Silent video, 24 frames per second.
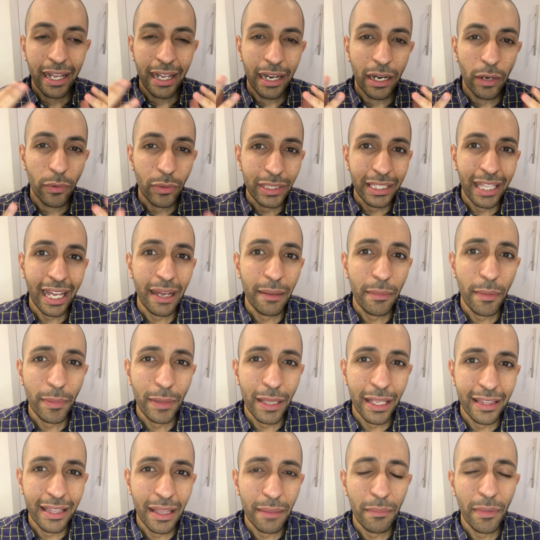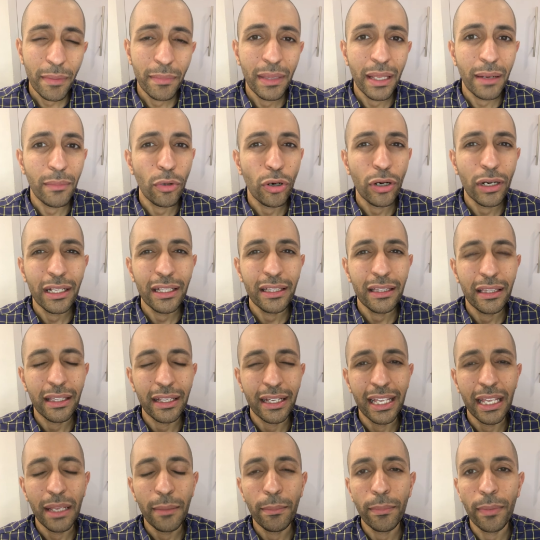لو انت حابب تهتم بده ممكن
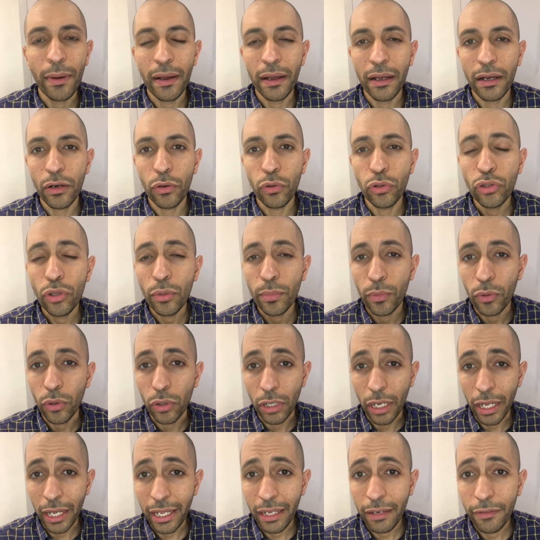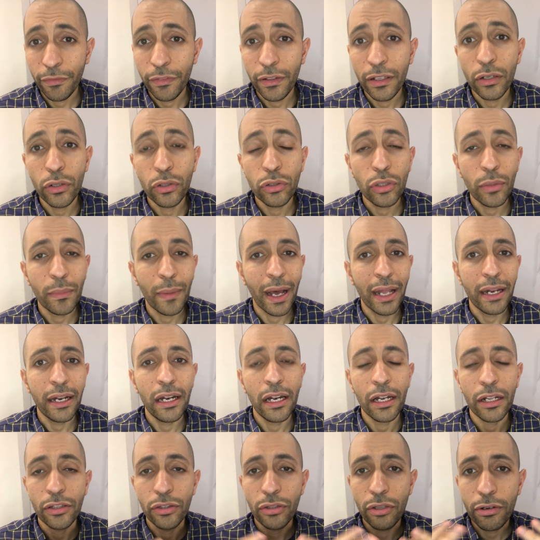تجيب آه، كتب اونلاين في كتب عن
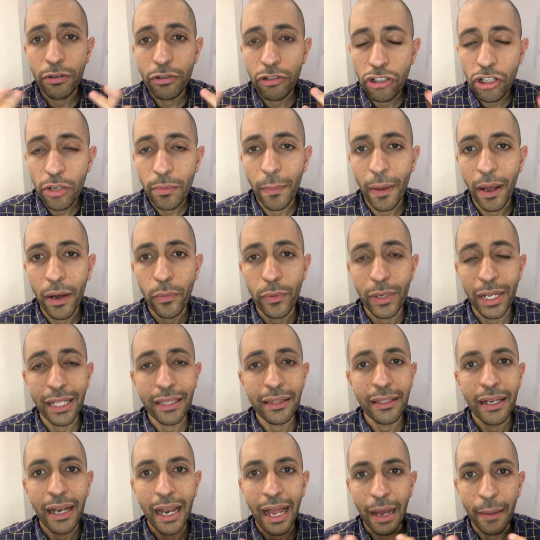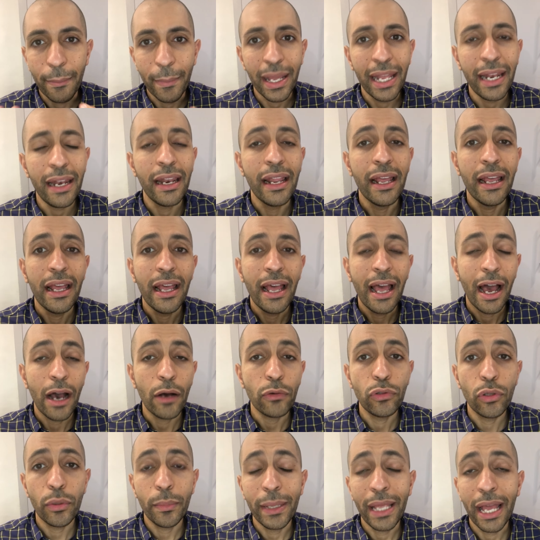الانترنشيب او رياده الاعمال هاو
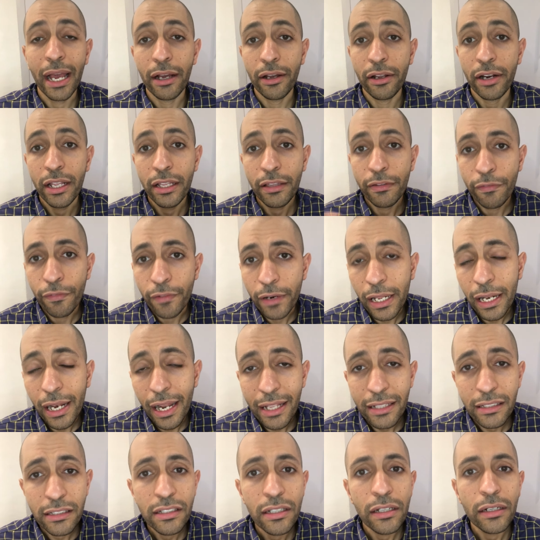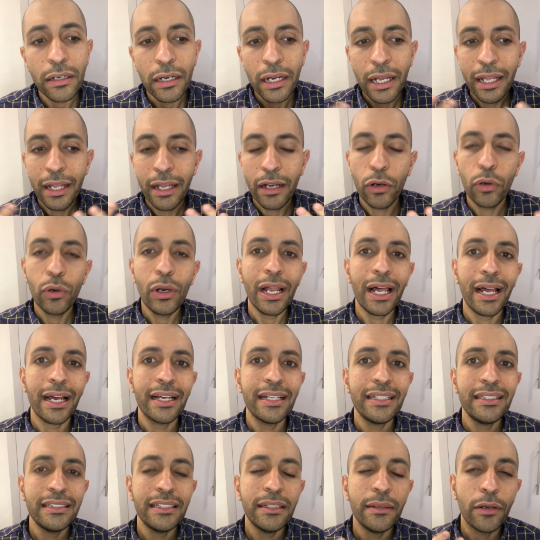تو بي ا جريت فريلانسر كل الحاجات
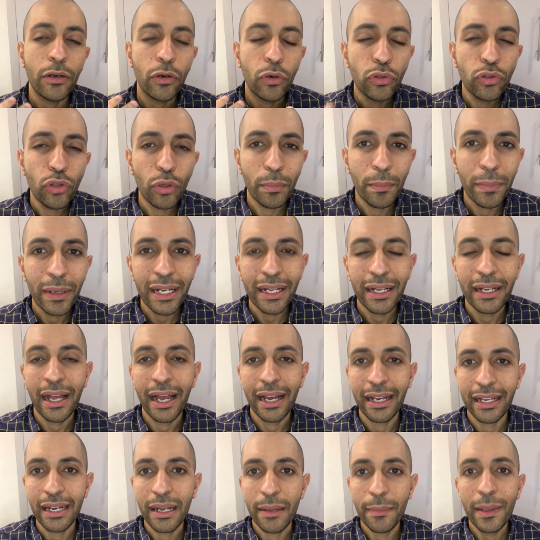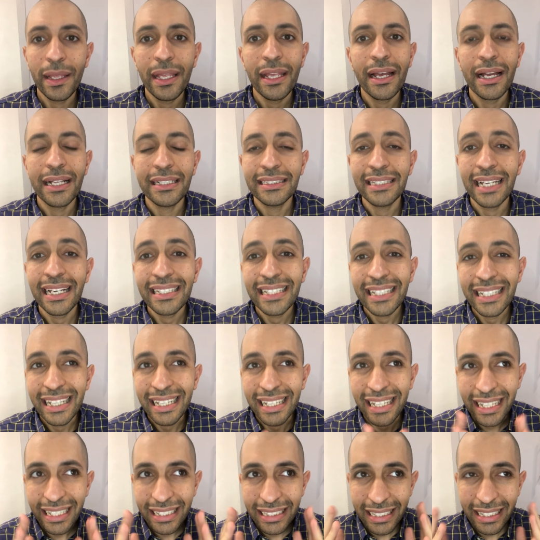دي كتب بقى اجنبيه هتساعدك
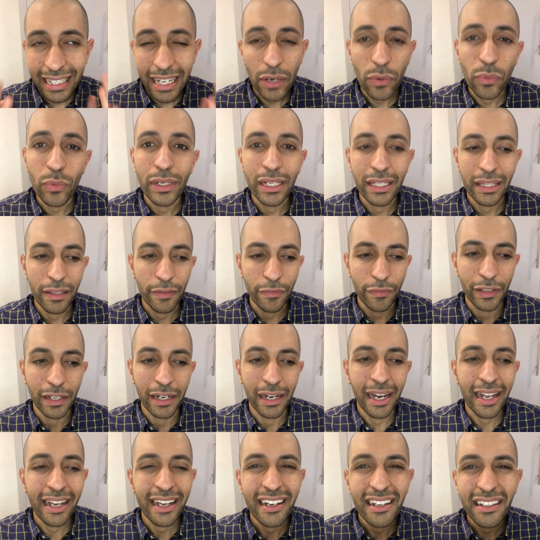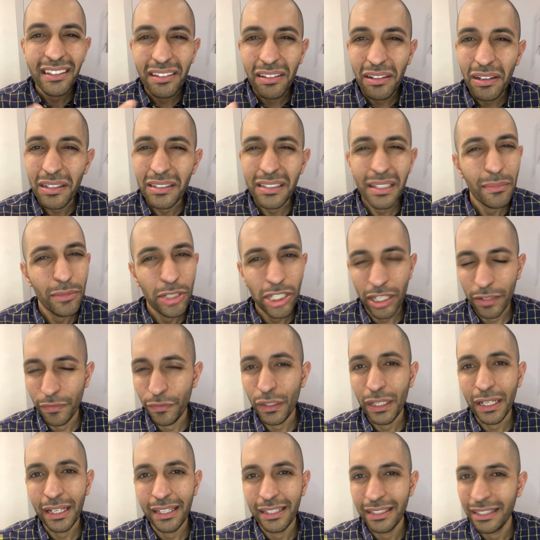انك تكون التفكير لكن الدراسه مش
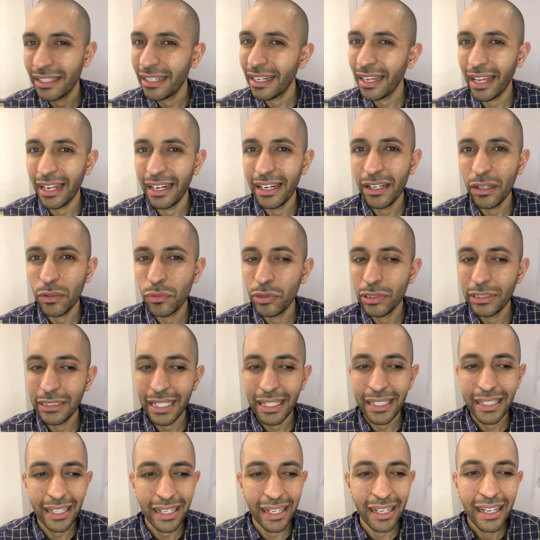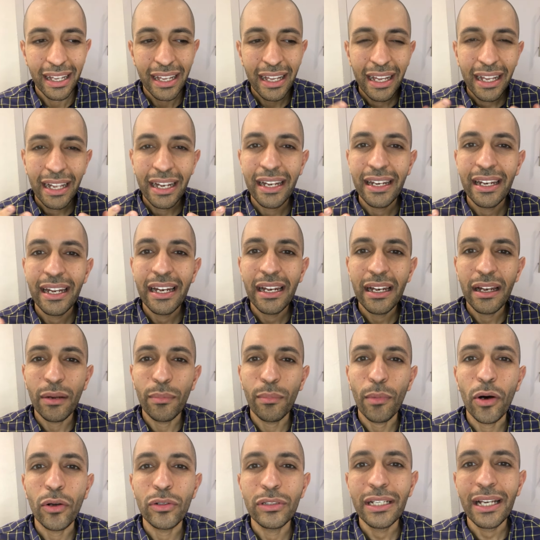هتفيدك كتير خلينا نكون صادق لان
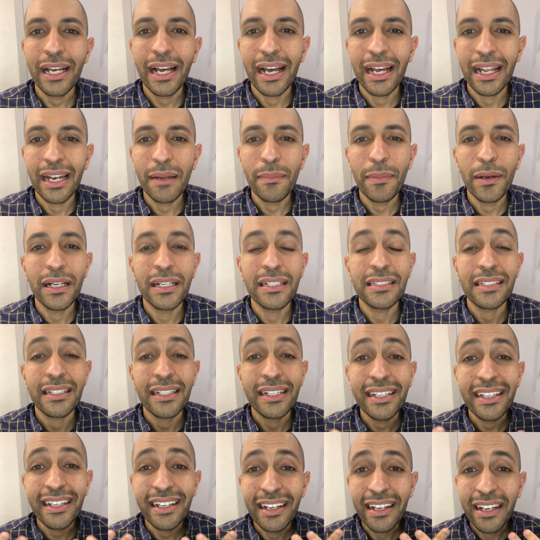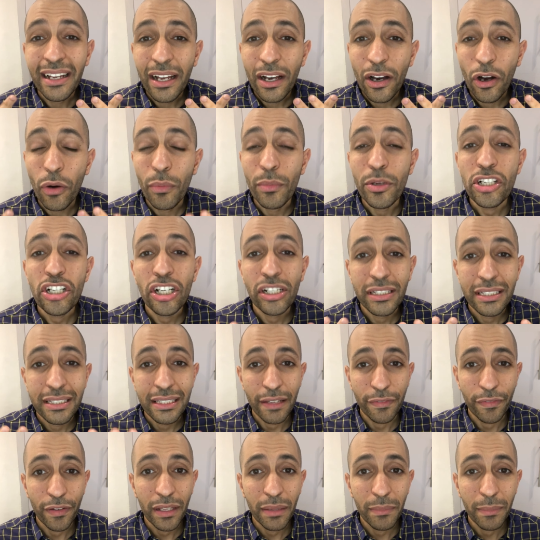المواضيع اغلبها نظريه ومش
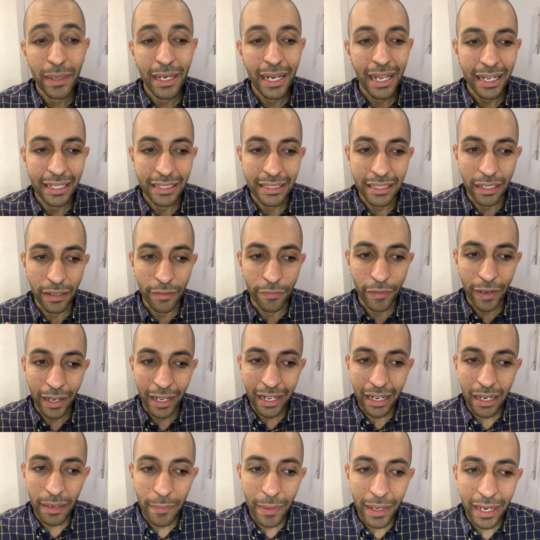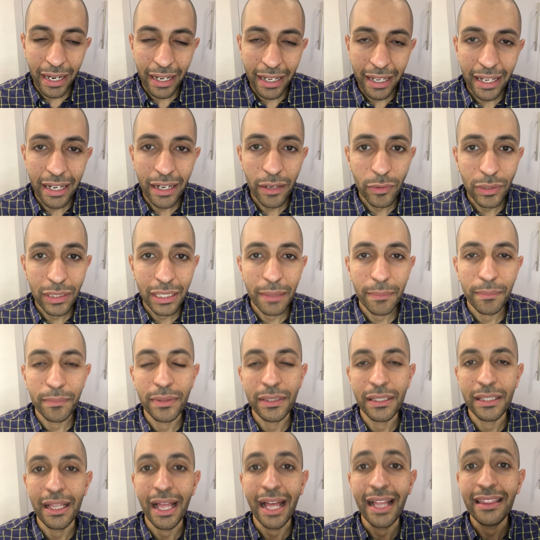هتستفاد منها كتير فخلي بالك هنا وانت
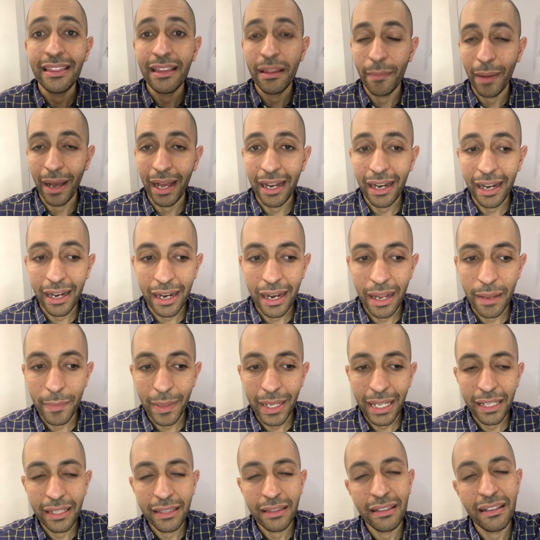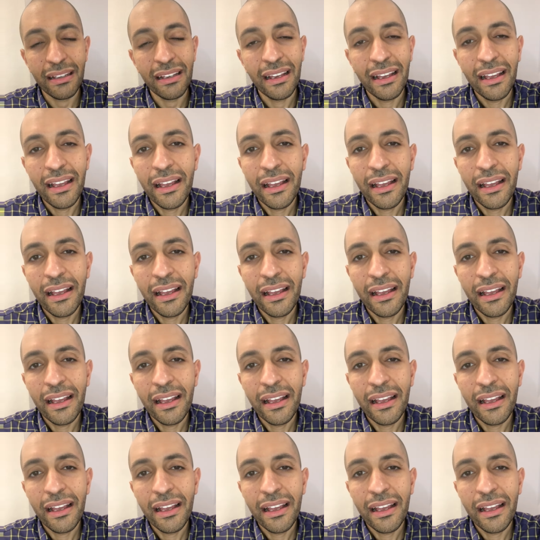بتقدم تقدم على الاماكن دي